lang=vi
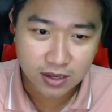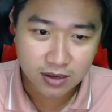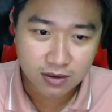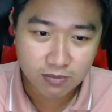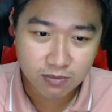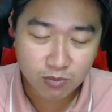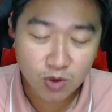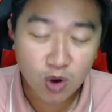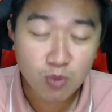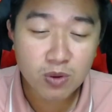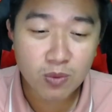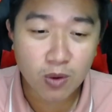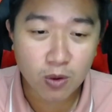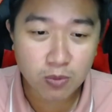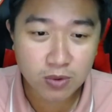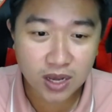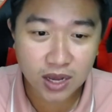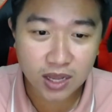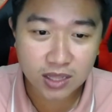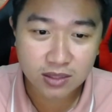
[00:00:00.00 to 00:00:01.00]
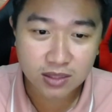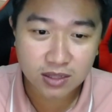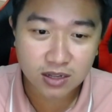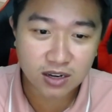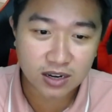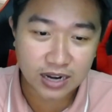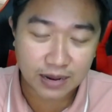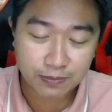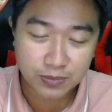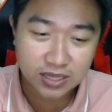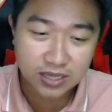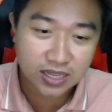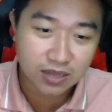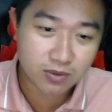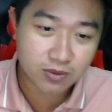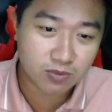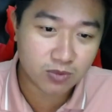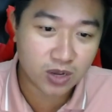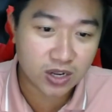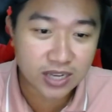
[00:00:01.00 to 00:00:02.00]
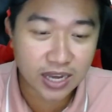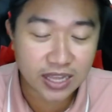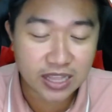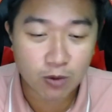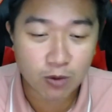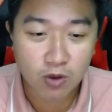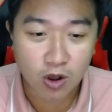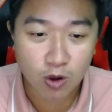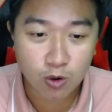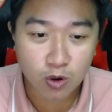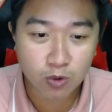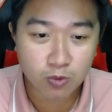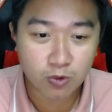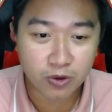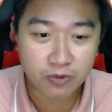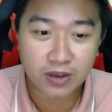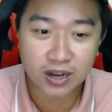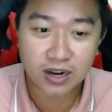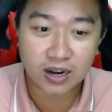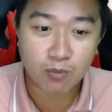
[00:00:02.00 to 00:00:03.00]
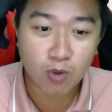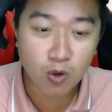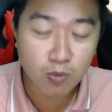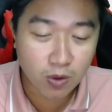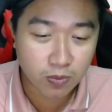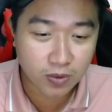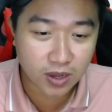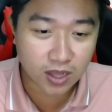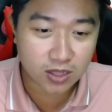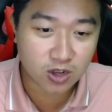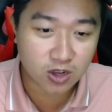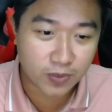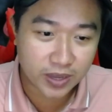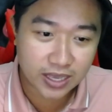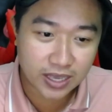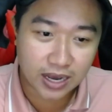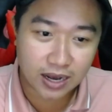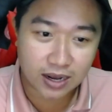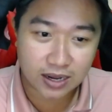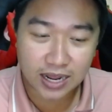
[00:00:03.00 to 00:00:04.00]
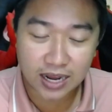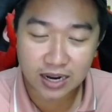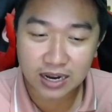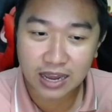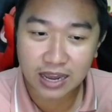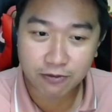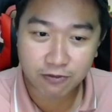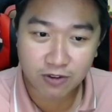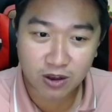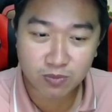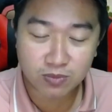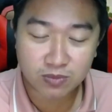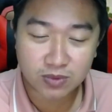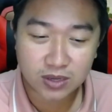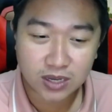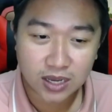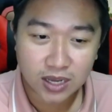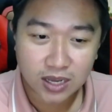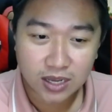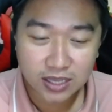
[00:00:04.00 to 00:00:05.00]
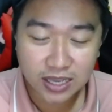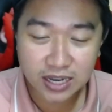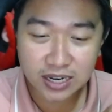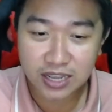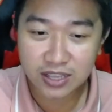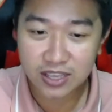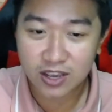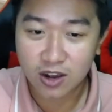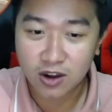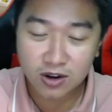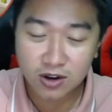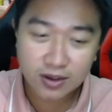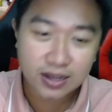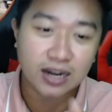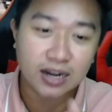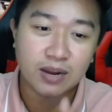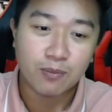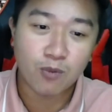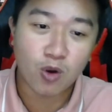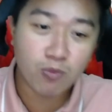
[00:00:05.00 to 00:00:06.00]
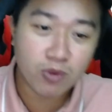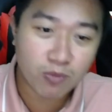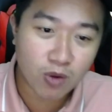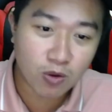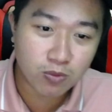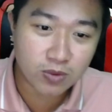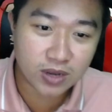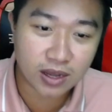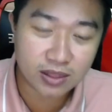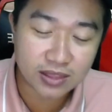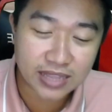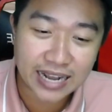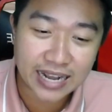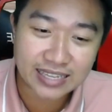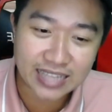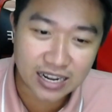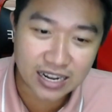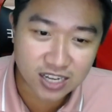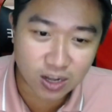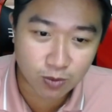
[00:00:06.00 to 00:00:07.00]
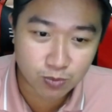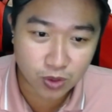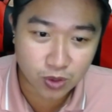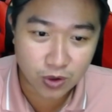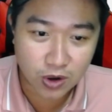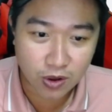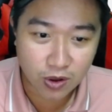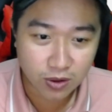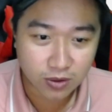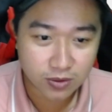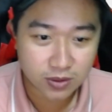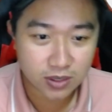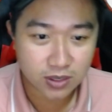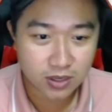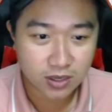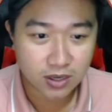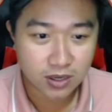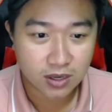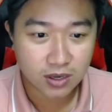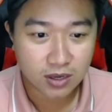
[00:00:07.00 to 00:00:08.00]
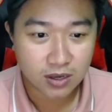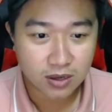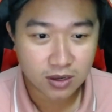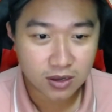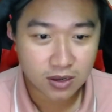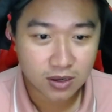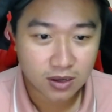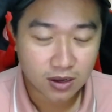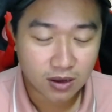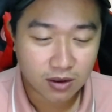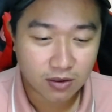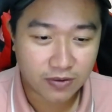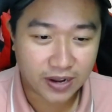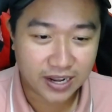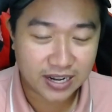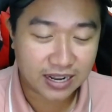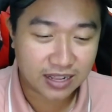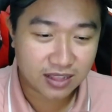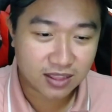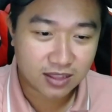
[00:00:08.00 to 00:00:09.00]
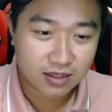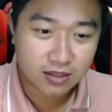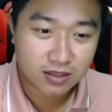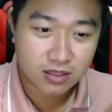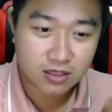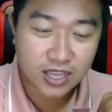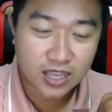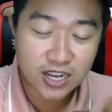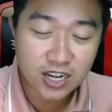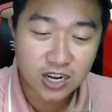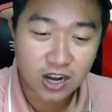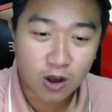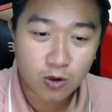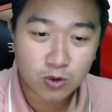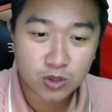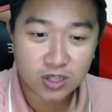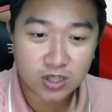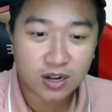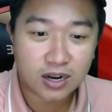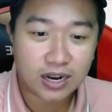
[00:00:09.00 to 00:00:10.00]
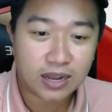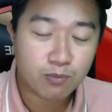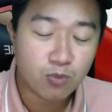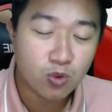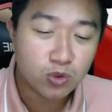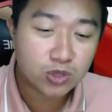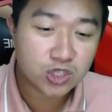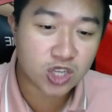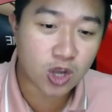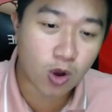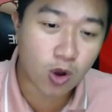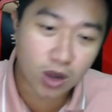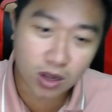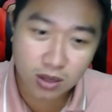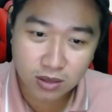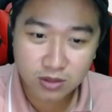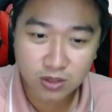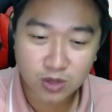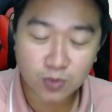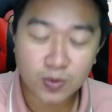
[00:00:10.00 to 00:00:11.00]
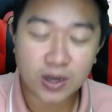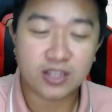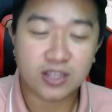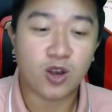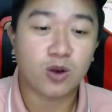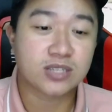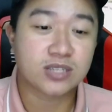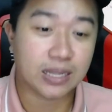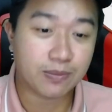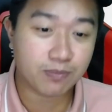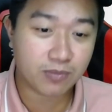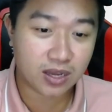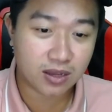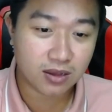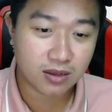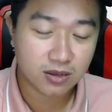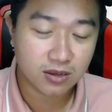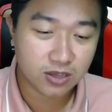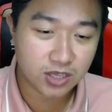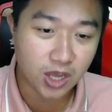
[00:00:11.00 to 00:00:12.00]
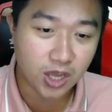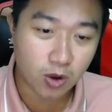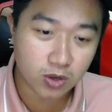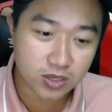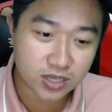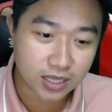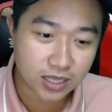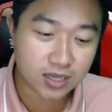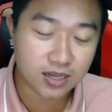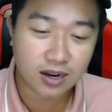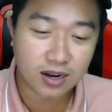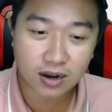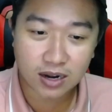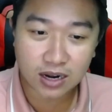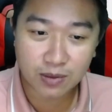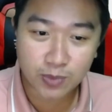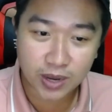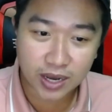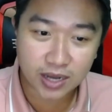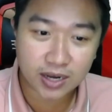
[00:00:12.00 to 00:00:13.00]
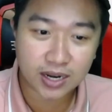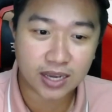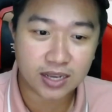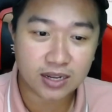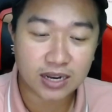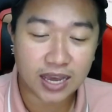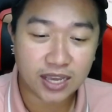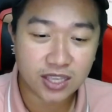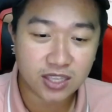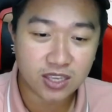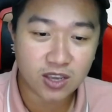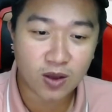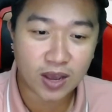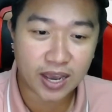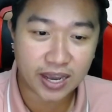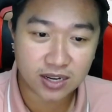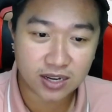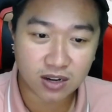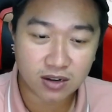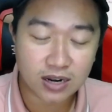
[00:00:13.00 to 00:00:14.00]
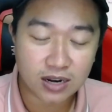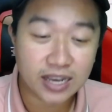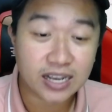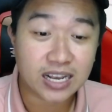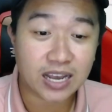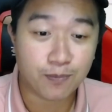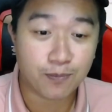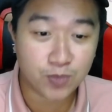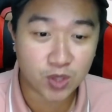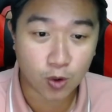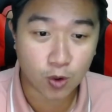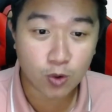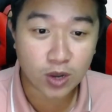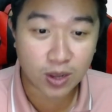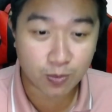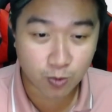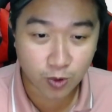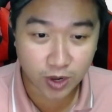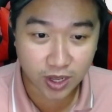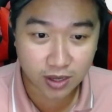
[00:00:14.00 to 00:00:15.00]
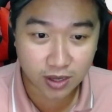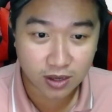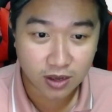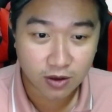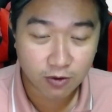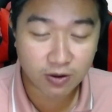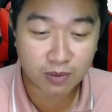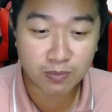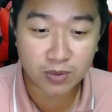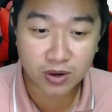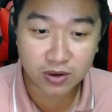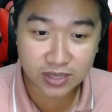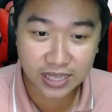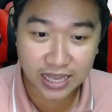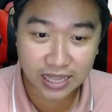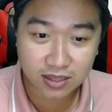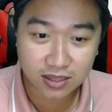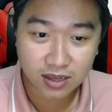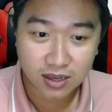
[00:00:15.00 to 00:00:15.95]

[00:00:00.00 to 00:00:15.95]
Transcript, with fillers: 41 kênh anh lập danh sách những kênh ủng hộ cô Nguyễn Hoàng là 41 kênh còn bây giờ thằng Lạc Phong Giang Điền Võ nói rằng là 41 kênh đang tấn công tụi nó vậy là ý đồ của tụi nó là muốn xóa đúng là dọn sạch mà dọn sạch cái drama này để cho hai nó để cầm chủ cầm quyền và mượn danh